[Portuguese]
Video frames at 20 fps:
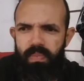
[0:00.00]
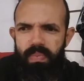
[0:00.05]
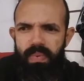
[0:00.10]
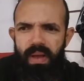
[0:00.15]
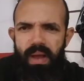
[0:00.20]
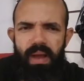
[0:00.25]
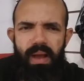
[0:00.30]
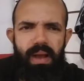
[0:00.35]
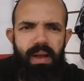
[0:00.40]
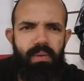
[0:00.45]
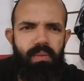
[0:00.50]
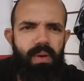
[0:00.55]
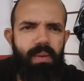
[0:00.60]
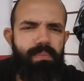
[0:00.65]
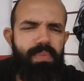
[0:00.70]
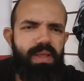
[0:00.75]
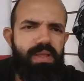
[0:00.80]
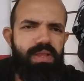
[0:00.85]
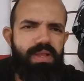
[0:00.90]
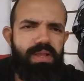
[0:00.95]
para um
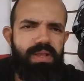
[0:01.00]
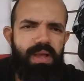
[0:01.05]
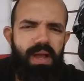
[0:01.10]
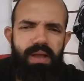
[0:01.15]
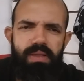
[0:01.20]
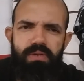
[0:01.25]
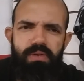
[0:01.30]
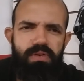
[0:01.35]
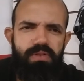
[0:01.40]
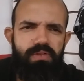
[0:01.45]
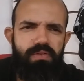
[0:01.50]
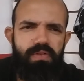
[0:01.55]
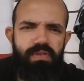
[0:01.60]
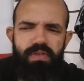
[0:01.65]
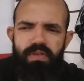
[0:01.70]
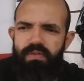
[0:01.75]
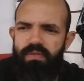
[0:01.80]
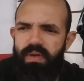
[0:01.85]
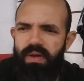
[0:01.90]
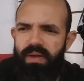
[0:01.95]
aprendizado onde
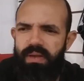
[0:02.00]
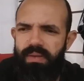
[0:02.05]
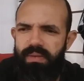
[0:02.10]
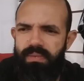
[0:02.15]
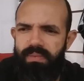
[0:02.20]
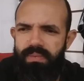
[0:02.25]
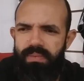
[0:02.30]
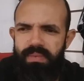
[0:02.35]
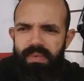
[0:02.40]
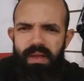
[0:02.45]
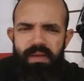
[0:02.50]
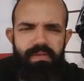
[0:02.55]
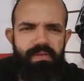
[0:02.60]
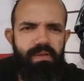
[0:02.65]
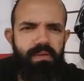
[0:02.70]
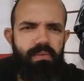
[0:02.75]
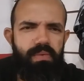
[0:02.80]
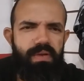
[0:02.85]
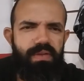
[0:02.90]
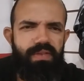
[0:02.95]
você vai dar
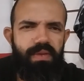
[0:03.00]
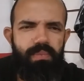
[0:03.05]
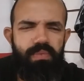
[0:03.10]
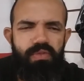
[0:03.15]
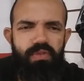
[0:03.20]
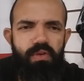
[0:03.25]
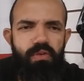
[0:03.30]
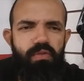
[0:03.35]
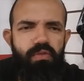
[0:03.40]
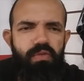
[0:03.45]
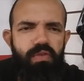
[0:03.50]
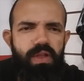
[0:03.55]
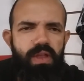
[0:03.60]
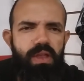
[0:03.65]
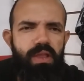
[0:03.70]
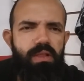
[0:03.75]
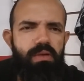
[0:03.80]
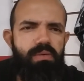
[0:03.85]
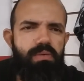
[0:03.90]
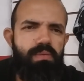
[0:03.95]
sequência para o seu
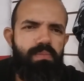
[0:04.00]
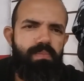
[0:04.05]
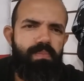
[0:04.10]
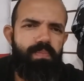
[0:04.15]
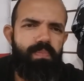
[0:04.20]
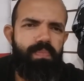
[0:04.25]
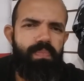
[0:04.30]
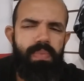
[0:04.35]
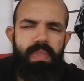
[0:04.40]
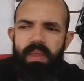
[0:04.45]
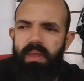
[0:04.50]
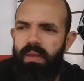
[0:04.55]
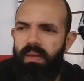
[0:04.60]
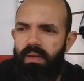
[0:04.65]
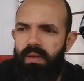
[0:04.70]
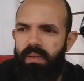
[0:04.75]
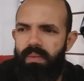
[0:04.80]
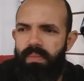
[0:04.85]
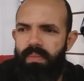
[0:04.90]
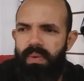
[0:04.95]
filho,
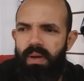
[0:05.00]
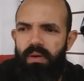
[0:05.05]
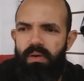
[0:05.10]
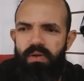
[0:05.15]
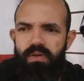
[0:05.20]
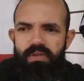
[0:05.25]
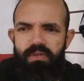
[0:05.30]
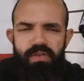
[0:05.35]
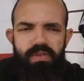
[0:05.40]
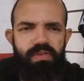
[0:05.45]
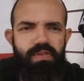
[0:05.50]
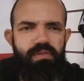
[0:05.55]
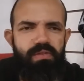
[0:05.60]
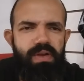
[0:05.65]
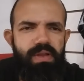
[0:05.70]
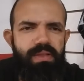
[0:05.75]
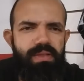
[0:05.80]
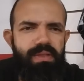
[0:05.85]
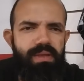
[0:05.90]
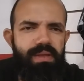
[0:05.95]
para onde você
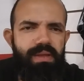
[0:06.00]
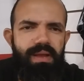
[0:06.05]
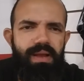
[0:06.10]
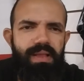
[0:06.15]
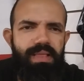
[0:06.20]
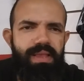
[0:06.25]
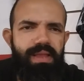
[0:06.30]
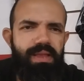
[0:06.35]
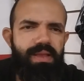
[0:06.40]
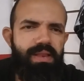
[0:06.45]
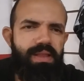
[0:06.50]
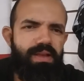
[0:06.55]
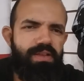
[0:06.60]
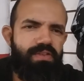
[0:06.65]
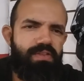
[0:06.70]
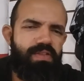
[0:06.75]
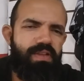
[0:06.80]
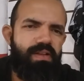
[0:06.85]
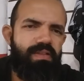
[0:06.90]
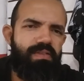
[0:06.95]
vai ter a alegria
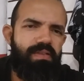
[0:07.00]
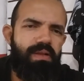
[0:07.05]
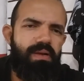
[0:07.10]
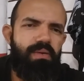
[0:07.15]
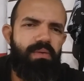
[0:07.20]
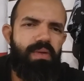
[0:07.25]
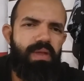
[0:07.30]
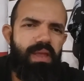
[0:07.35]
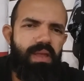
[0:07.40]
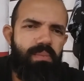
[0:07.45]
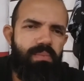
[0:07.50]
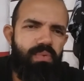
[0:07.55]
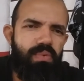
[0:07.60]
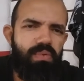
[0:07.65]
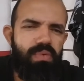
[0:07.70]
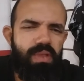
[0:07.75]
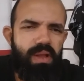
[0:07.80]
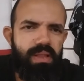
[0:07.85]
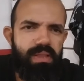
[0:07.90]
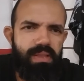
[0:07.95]
de trazer alguém para
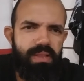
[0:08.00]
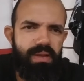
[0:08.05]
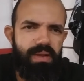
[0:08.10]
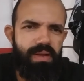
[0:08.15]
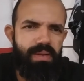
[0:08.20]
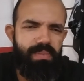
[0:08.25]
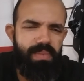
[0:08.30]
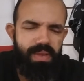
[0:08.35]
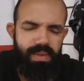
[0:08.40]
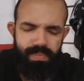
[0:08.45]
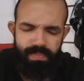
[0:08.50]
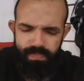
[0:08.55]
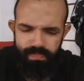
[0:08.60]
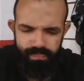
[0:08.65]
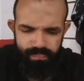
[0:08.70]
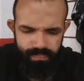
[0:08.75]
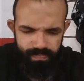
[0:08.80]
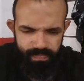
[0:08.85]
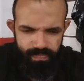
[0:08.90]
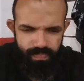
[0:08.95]
o tatame
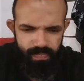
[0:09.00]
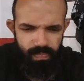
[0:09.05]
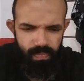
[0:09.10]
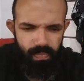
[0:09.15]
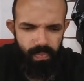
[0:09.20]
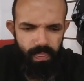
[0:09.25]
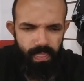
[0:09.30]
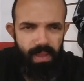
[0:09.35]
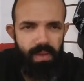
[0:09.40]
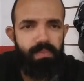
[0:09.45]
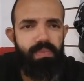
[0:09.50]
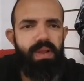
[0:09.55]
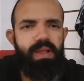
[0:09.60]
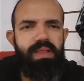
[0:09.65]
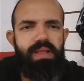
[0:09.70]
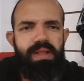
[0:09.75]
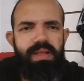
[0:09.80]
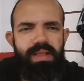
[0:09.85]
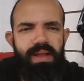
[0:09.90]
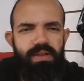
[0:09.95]
para
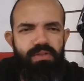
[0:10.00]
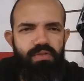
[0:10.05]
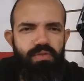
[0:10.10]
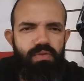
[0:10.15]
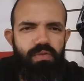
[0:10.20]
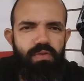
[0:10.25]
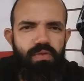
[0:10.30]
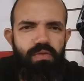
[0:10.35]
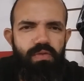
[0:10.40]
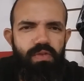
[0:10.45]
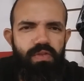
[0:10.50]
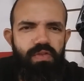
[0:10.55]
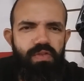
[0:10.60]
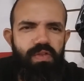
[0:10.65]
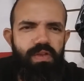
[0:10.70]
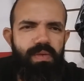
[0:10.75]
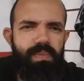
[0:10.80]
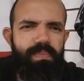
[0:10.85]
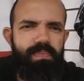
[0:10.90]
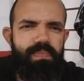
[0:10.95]
treinar junto com
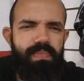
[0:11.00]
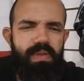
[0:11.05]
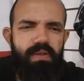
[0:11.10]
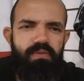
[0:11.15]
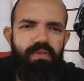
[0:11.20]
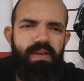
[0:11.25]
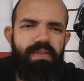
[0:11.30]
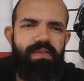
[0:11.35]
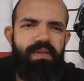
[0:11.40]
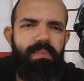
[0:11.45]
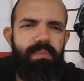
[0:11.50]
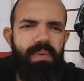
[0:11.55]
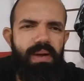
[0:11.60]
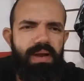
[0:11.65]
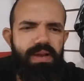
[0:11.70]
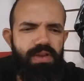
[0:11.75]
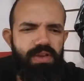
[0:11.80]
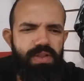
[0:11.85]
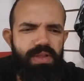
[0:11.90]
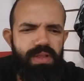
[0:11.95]
você e fazer
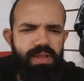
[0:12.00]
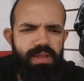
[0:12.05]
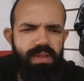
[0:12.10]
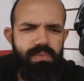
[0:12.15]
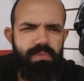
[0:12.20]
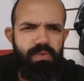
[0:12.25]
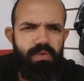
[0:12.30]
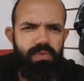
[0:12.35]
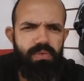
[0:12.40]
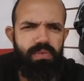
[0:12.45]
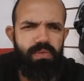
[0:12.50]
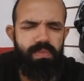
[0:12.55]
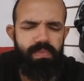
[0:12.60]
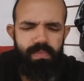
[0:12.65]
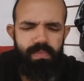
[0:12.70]
parte desse mundo.